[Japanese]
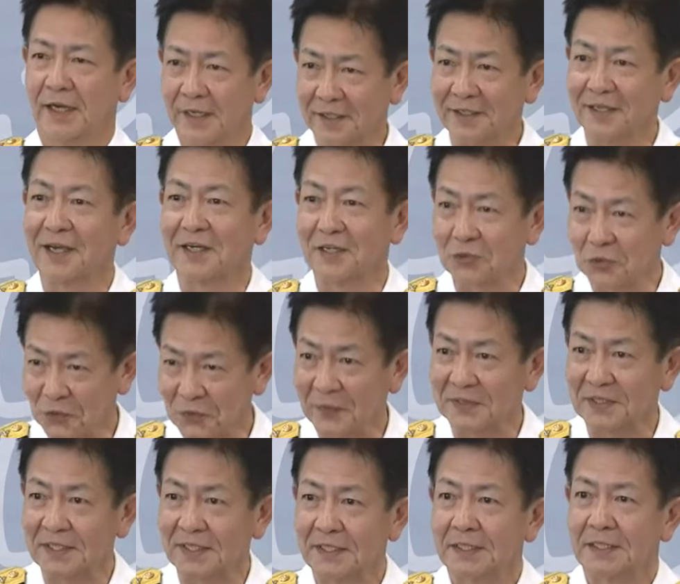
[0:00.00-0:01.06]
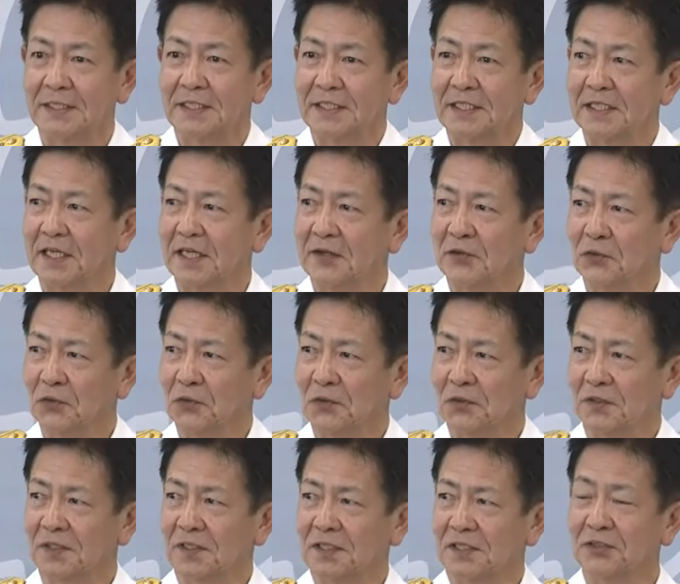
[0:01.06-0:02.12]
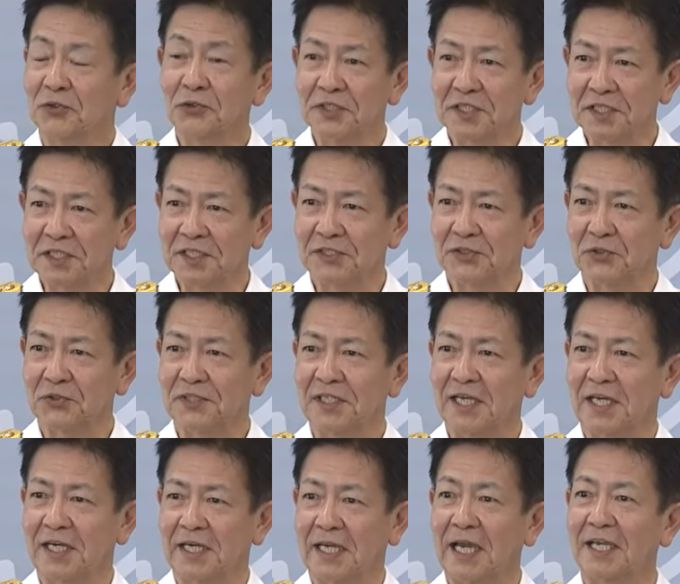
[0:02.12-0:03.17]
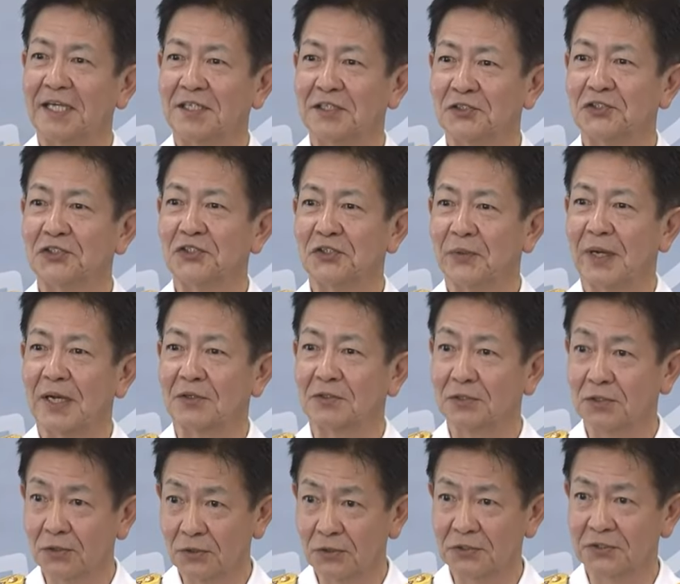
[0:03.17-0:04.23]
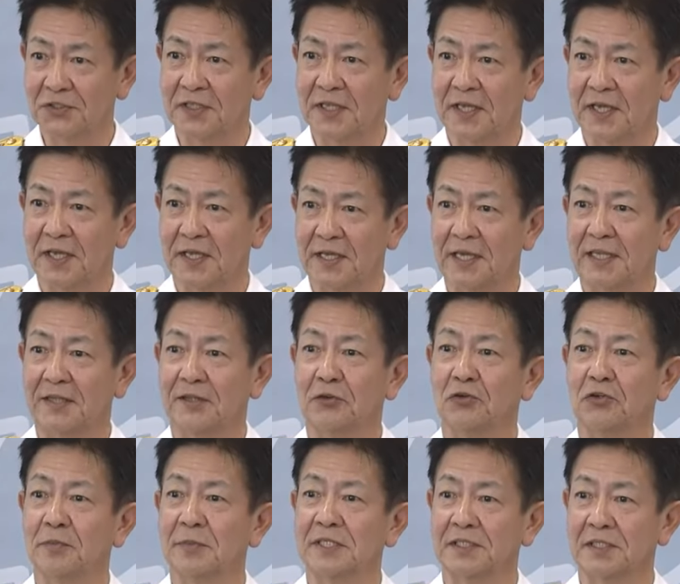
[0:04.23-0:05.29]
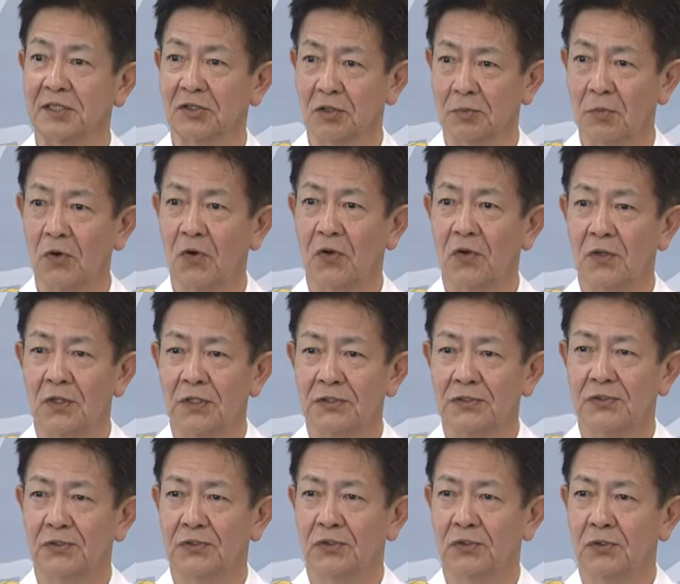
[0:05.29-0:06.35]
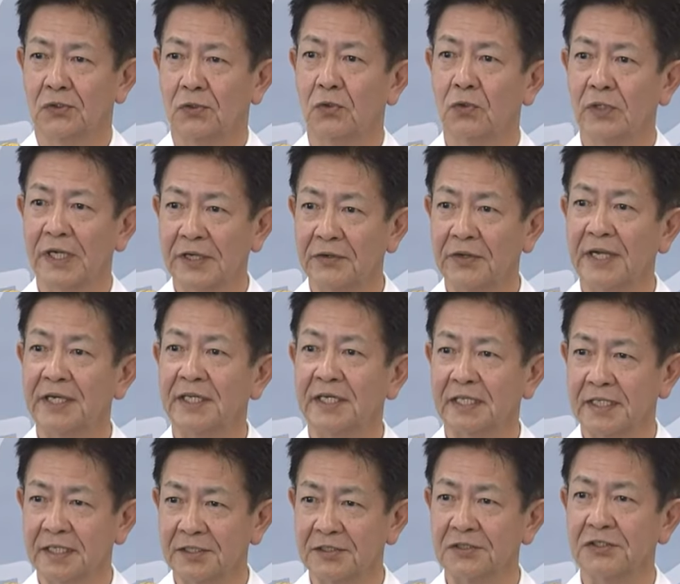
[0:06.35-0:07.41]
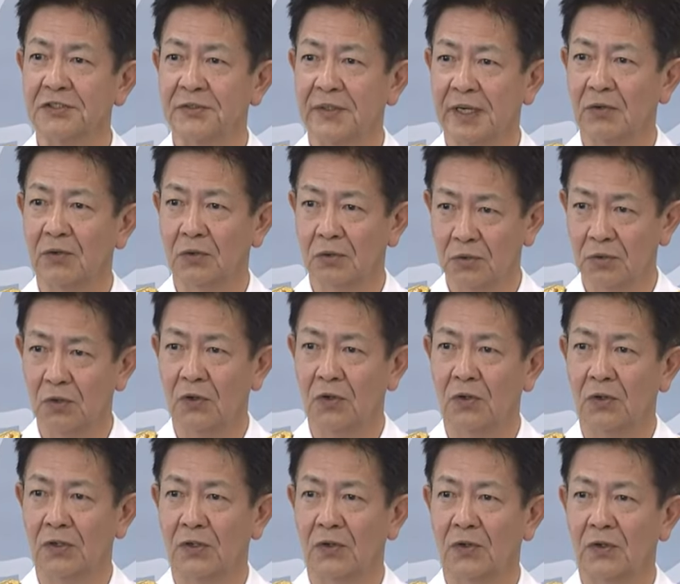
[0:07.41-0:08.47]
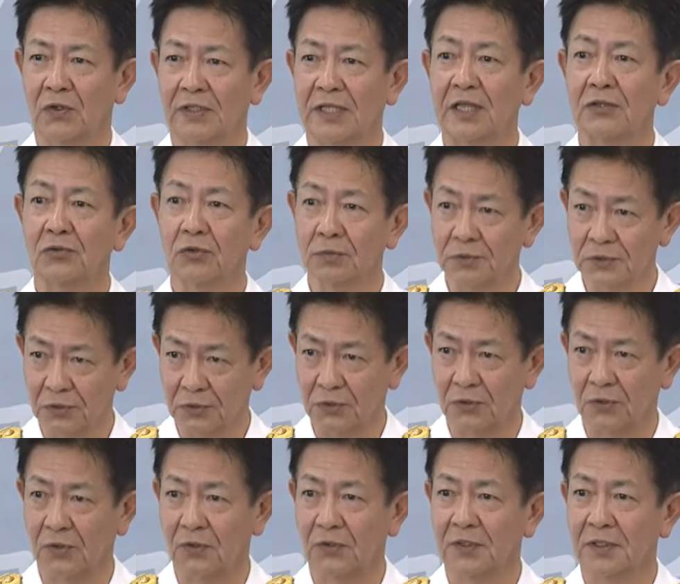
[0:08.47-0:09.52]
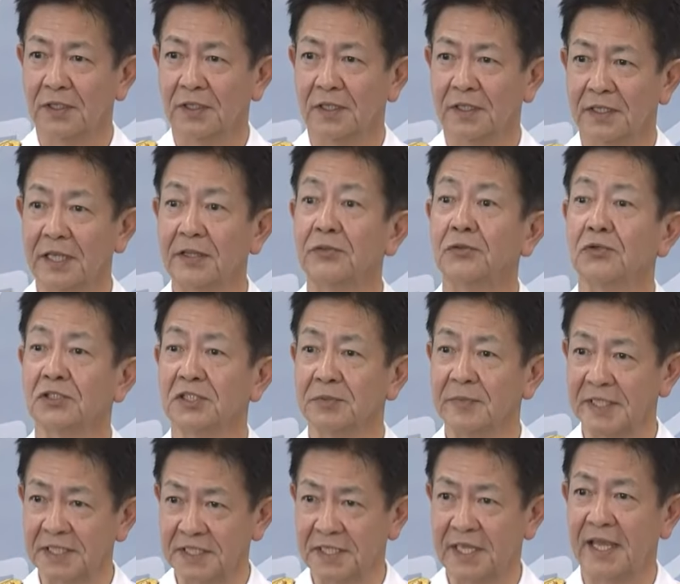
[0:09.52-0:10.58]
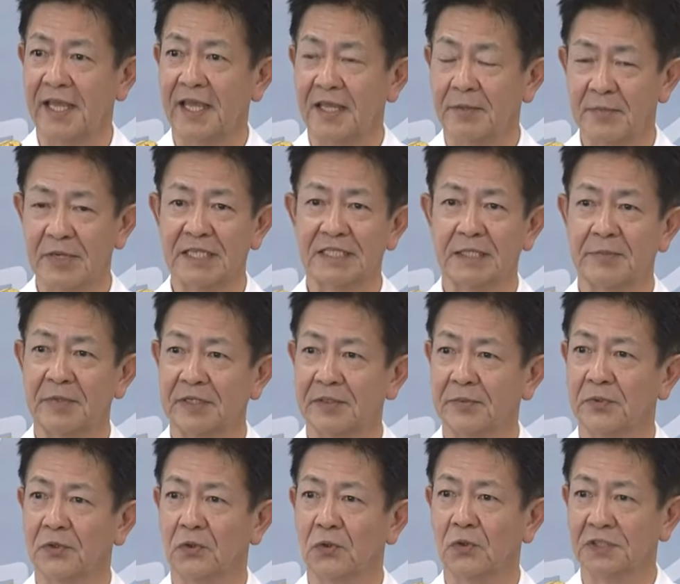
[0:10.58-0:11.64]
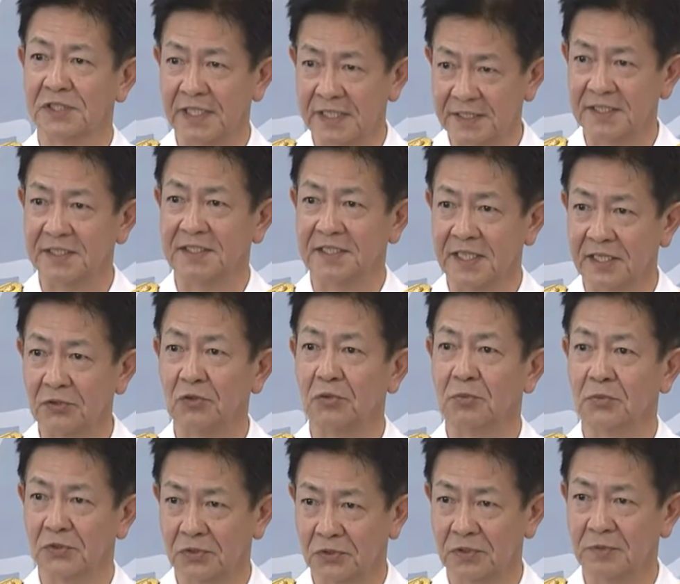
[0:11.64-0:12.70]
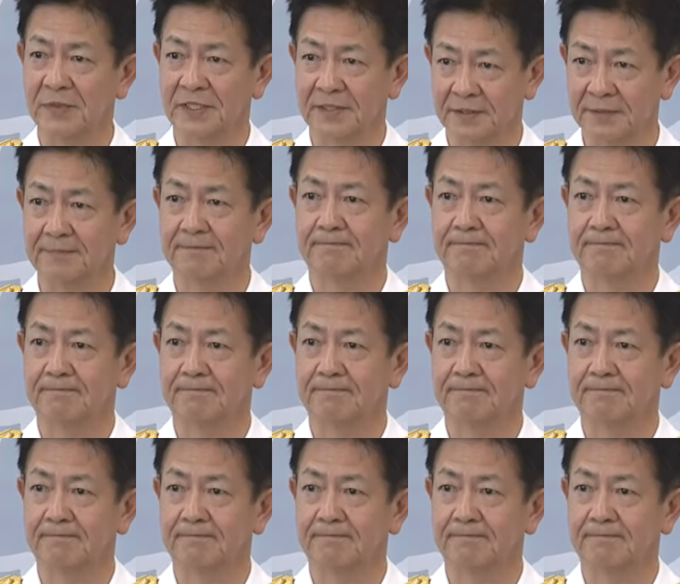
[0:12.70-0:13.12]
か。はい、ありがとうございます。あの基本的にそういった会議についてはクローズでやっておりますけれども、その公開の在り方については今後、担当部署と検討しまして、皆様にもお知らせしたいと思っております。